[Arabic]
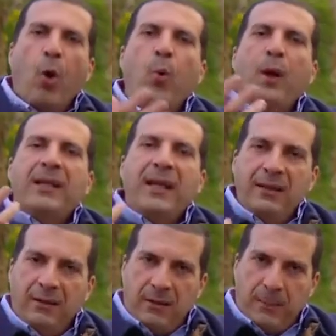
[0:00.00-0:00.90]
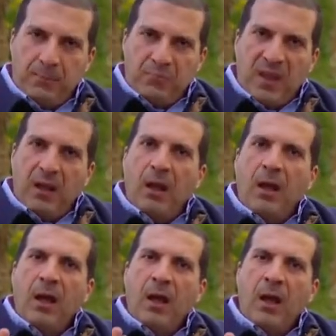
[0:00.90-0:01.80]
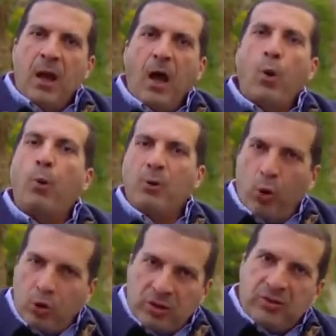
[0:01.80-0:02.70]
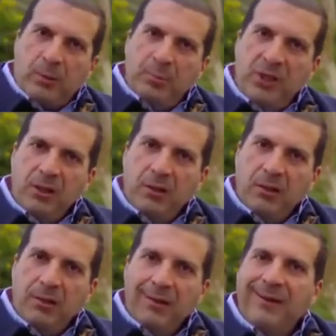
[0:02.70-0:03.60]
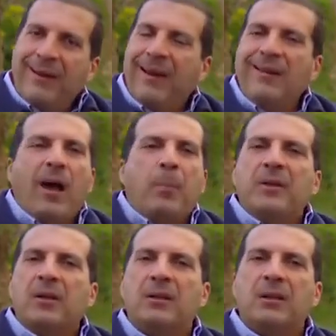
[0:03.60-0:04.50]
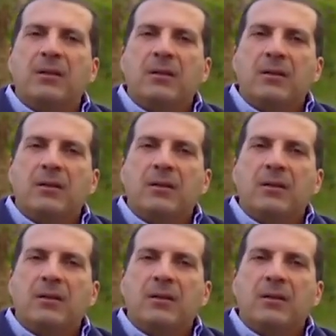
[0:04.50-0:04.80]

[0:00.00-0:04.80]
هو الجن آه، آه، اقوى من قدره ربنا ايه اللخبطه دي